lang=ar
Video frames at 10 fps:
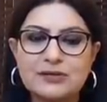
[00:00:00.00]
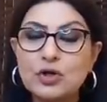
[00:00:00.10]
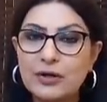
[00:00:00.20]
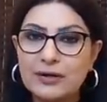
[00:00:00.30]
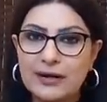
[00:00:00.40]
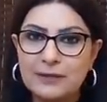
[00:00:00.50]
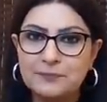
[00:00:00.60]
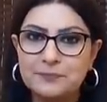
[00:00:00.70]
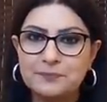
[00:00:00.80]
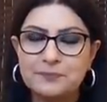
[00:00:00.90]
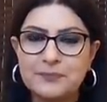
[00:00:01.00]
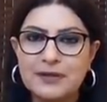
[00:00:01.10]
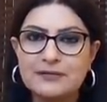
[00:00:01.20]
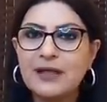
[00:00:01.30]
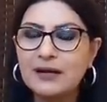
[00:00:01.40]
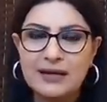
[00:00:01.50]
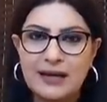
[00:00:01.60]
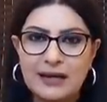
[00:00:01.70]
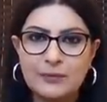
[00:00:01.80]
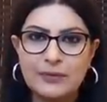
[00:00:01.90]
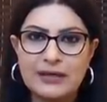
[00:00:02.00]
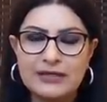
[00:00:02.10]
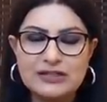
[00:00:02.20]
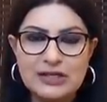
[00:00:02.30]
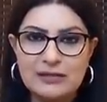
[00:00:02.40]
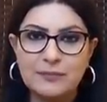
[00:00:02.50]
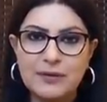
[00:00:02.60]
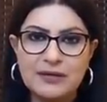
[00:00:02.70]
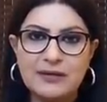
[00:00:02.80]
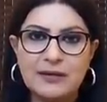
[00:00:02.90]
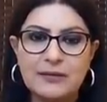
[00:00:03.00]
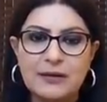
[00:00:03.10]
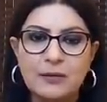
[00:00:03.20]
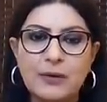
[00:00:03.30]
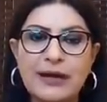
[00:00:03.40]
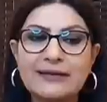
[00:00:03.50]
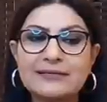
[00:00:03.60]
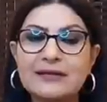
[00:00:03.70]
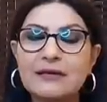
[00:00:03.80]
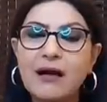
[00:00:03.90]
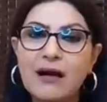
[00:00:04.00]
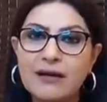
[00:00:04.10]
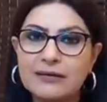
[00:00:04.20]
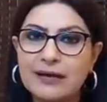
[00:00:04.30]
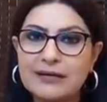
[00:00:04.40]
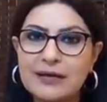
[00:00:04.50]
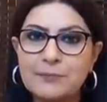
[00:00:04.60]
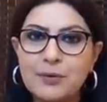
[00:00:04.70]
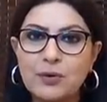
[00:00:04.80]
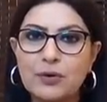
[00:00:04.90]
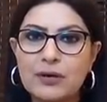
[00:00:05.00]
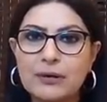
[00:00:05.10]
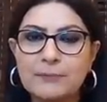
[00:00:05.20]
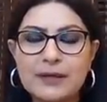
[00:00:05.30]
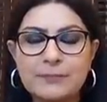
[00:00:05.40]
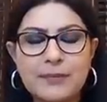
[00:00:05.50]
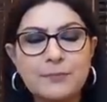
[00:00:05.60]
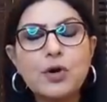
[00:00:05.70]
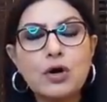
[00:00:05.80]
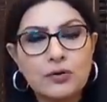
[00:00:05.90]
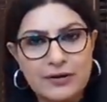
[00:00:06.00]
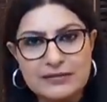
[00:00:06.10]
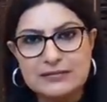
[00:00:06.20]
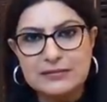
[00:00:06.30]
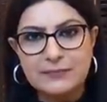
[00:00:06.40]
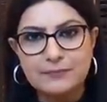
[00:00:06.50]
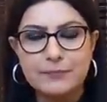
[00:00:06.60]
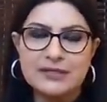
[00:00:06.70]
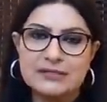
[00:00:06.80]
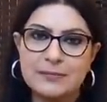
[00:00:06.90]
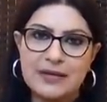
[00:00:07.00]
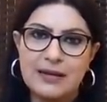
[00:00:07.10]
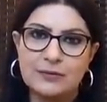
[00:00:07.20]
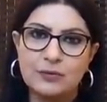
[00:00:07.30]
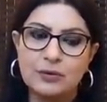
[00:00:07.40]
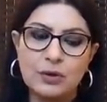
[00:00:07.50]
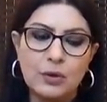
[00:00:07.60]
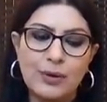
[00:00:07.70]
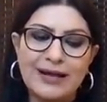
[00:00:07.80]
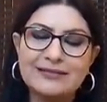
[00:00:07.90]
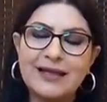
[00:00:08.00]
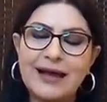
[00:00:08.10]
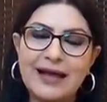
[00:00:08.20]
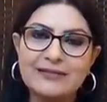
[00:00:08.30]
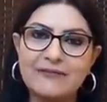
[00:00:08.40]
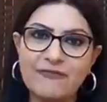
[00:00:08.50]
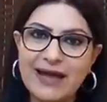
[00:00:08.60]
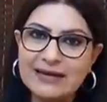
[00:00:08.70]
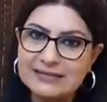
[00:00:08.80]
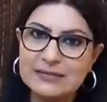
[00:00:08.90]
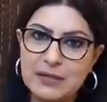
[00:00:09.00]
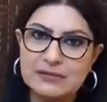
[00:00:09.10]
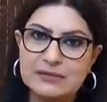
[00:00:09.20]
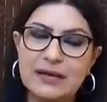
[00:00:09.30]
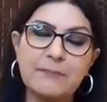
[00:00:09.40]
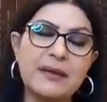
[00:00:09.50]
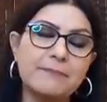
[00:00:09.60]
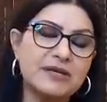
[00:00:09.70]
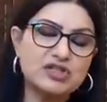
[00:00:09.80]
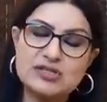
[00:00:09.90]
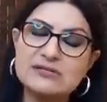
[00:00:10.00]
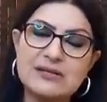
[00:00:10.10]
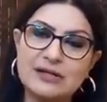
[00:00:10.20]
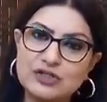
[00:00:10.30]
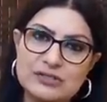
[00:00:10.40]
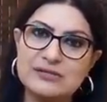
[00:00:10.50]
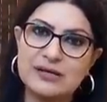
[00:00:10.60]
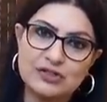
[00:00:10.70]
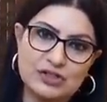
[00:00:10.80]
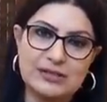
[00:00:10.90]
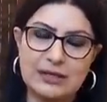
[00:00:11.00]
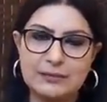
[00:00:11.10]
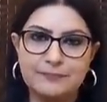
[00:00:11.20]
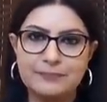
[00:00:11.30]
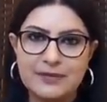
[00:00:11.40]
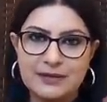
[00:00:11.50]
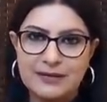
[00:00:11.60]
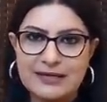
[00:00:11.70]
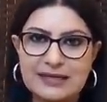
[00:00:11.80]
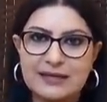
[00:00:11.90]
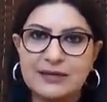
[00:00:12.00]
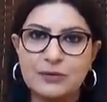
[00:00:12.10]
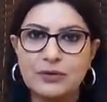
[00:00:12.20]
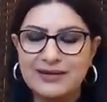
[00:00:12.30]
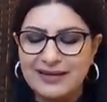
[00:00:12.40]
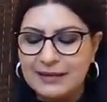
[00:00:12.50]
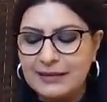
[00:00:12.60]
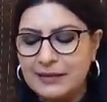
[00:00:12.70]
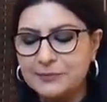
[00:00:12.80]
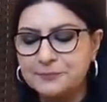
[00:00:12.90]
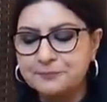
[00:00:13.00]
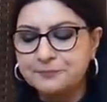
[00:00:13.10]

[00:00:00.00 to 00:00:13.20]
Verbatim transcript: شهرة طلة حلوة جاذبية وارتقاء يعني بروجريس بالنسبة لكم وحتى ادفانسمنت مهمة جدا جدا جدا رح سكر هون الهلالين